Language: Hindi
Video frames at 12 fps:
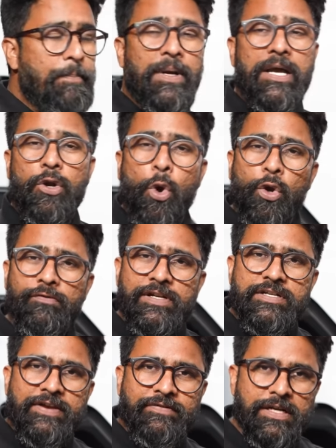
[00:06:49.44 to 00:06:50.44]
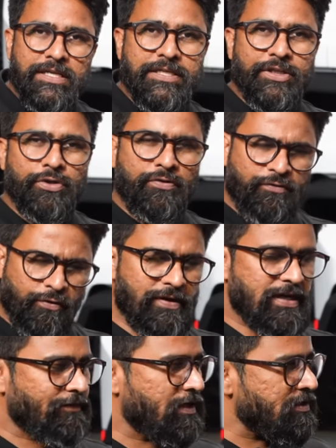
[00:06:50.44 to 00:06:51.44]
आप अगर ऑल व्हील ड्राइव करना चाहते हो फोर व्हील
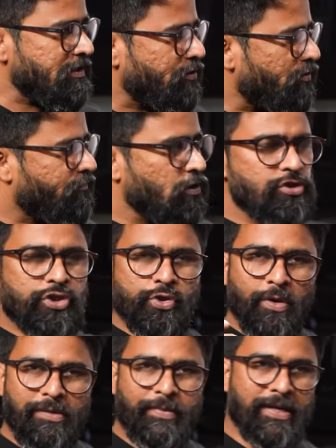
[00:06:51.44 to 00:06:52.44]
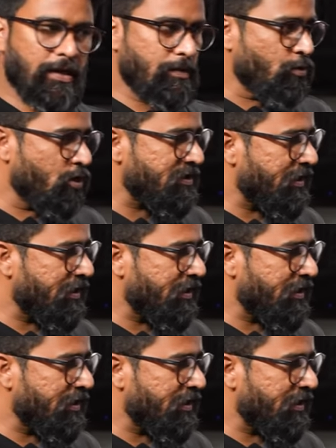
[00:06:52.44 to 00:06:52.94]
ड्राइव करना चाहते हो ऑफकोर्स डुअल मोटर